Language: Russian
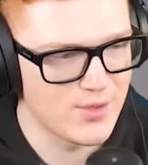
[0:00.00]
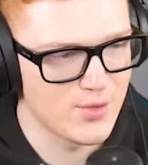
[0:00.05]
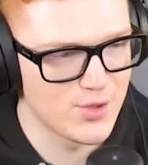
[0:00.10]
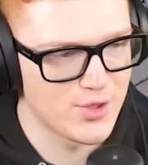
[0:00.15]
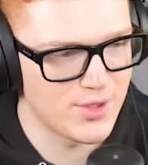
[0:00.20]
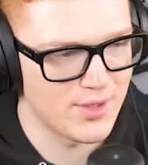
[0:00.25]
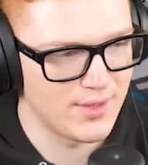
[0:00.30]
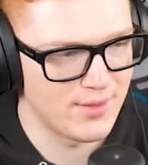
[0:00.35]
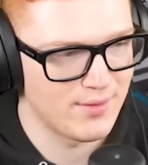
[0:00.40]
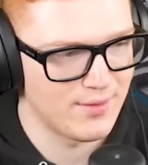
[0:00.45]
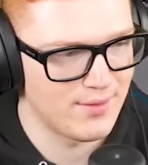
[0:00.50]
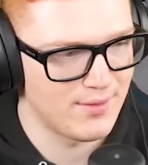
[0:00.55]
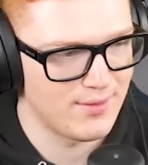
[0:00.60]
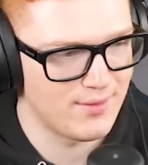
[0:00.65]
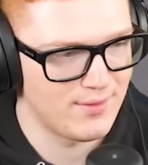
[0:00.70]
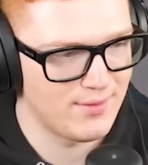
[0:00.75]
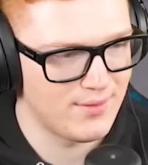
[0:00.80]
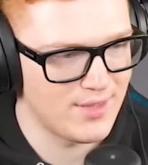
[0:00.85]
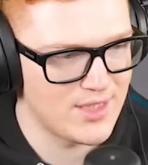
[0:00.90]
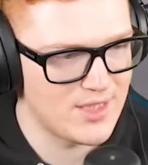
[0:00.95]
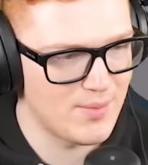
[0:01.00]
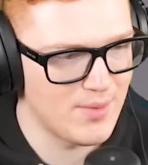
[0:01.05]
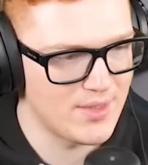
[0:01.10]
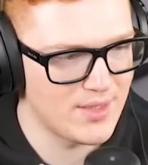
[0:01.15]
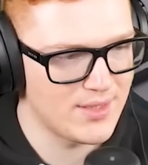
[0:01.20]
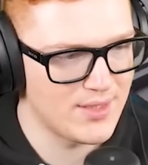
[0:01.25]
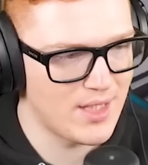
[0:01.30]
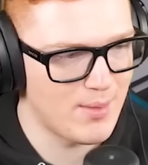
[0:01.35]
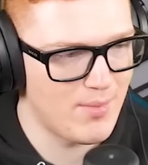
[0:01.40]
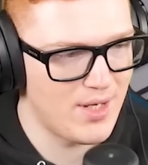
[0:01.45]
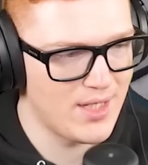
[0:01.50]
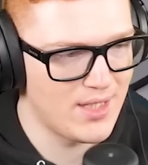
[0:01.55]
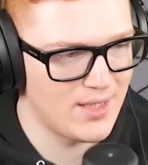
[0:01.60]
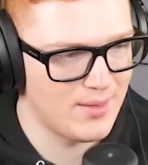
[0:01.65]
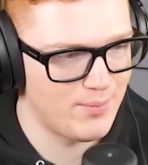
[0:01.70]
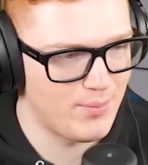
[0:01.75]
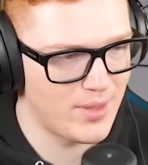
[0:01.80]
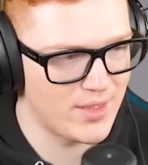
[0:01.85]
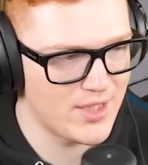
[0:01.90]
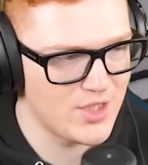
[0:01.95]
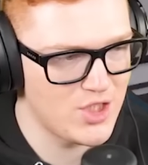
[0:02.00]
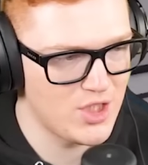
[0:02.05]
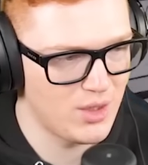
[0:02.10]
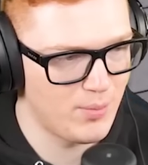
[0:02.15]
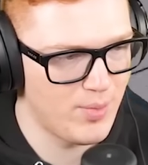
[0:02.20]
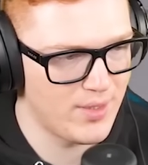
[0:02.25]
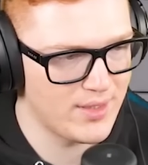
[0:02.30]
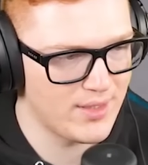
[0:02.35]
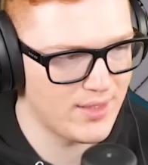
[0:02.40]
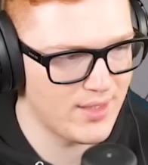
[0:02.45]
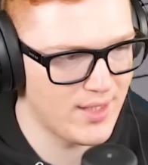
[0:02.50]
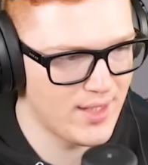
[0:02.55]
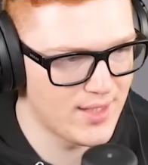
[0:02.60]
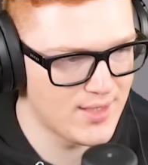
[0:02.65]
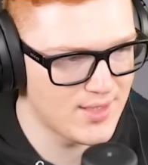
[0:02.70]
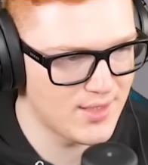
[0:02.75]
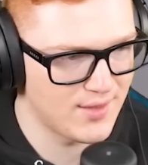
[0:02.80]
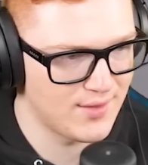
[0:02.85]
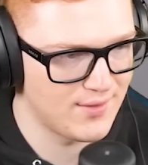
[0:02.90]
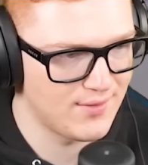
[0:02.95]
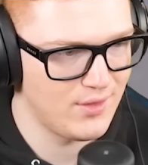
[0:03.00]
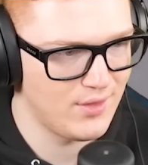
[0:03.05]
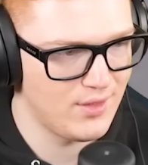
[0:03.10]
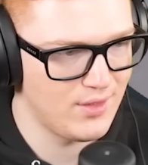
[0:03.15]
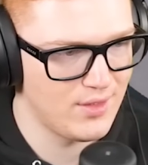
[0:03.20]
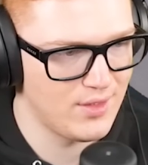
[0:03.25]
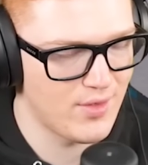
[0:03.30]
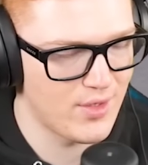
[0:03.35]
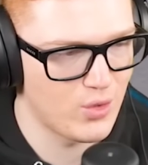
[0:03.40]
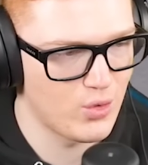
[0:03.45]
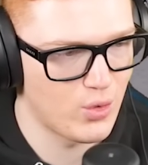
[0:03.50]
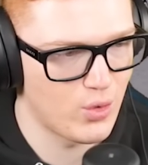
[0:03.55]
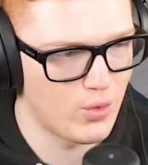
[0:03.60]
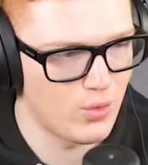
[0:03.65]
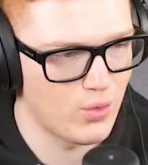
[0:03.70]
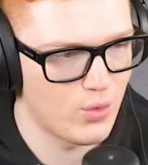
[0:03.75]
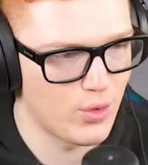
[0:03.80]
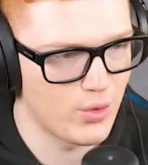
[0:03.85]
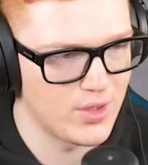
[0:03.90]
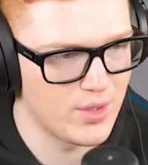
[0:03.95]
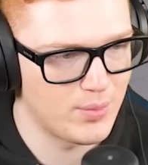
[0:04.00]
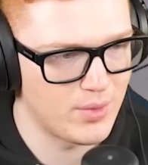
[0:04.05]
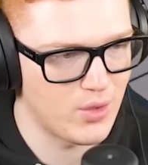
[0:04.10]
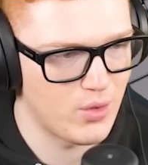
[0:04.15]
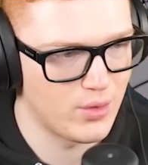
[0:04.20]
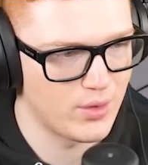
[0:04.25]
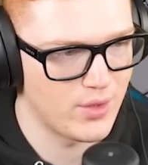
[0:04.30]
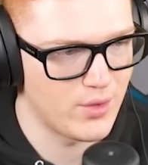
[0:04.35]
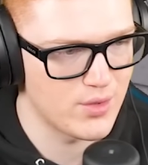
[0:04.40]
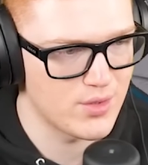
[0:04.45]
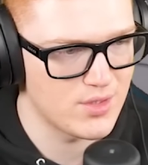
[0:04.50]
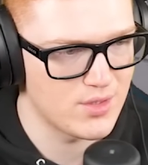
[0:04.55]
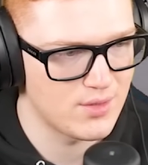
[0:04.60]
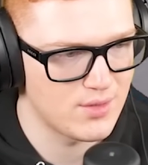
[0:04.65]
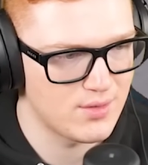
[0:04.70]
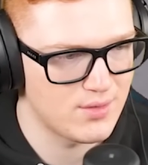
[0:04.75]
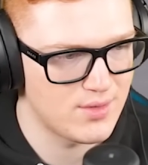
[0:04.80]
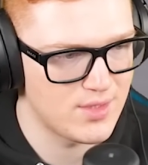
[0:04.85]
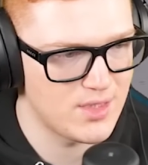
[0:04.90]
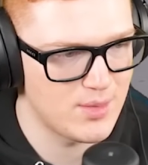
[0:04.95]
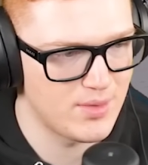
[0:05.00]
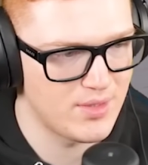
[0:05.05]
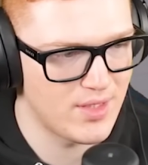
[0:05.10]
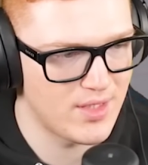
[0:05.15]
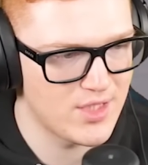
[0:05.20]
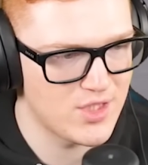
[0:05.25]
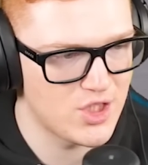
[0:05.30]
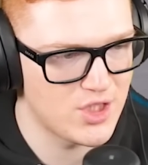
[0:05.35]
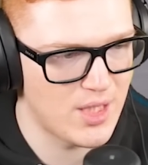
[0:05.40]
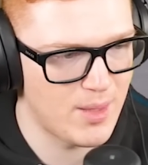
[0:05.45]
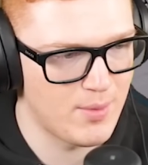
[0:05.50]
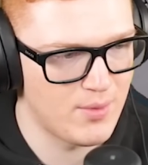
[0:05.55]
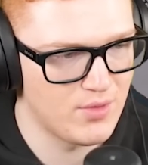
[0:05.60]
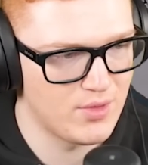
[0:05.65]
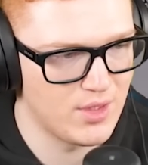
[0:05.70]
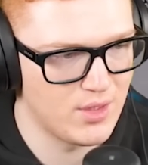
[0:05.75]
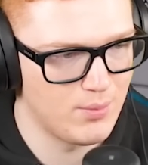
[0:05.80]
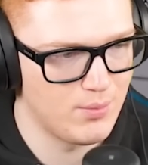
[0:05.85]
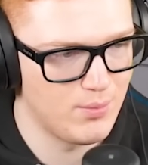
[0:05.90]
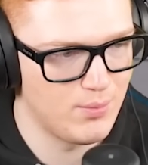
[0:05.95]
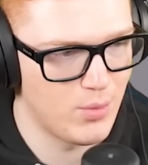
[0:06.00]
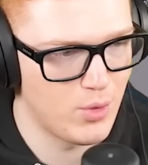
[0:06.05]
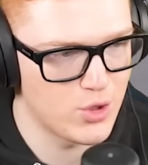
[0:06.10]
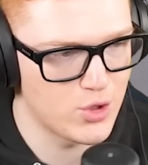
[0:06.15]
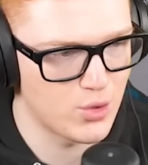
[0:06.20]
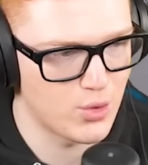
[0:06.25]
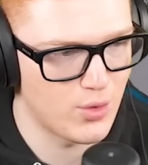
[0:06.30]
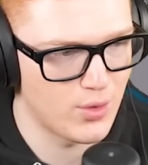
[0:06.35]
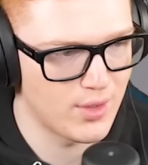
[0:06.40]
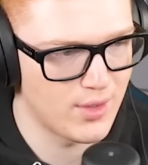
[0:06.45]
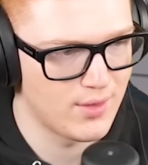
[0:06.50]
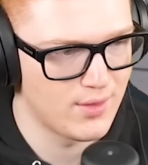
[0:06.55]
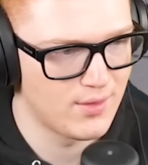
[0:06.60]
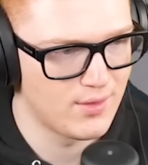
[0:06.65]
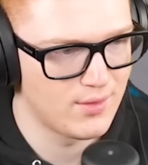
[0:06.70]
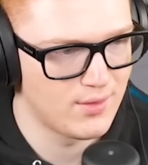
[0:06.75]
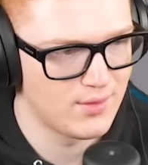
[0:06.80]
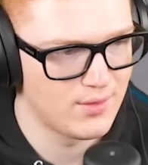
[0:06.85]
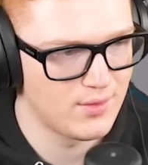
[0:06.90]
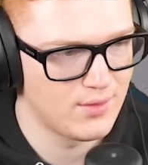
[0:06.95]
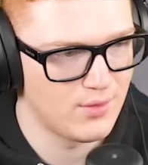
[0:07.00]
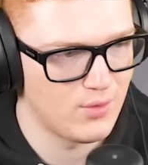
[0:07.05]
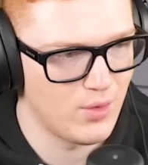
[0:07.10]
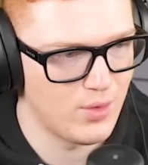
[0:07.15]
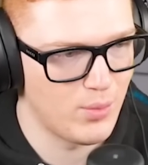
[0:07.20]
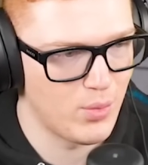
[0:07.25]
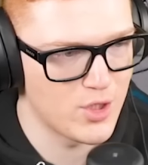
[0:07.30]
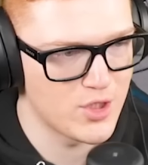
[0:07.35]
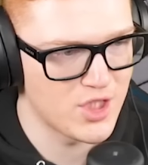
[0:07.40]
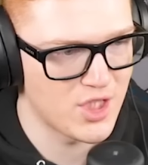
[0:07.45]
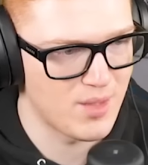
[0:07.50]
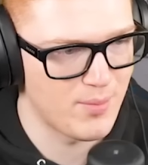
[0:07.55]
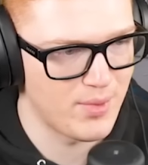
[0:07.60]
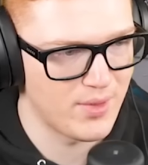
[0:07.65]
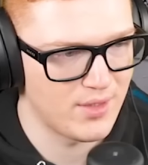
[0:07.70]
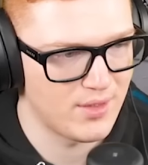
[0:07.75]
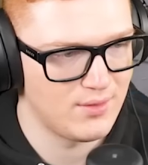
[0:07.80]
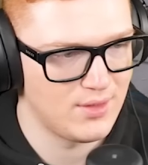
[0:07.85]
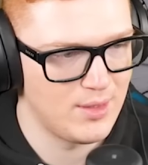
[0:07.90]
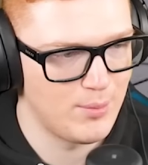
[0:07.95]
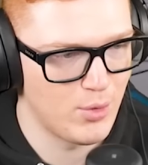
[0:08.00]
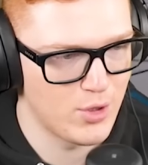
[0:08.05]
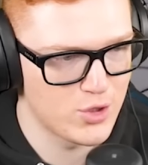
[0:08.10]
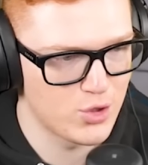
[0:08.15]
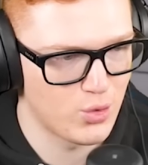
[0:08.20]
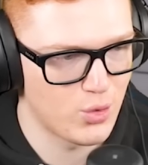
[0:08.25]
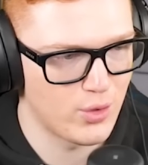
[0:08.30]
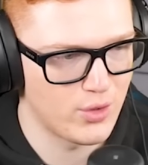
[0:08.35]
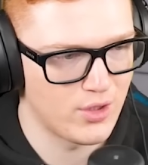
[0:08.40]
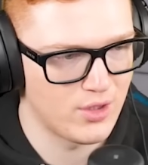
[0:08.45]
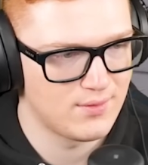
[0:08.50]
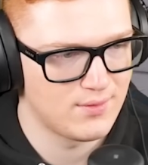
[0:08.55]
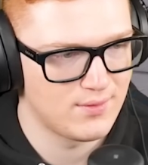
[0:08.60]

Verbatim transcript: слушай, я тебя так нормально протащил по этой карте и, наверное, ур урон неплохой нанес. Ты себе, наверное, читами выдал больше урона. Ой, больше хп и больше урона.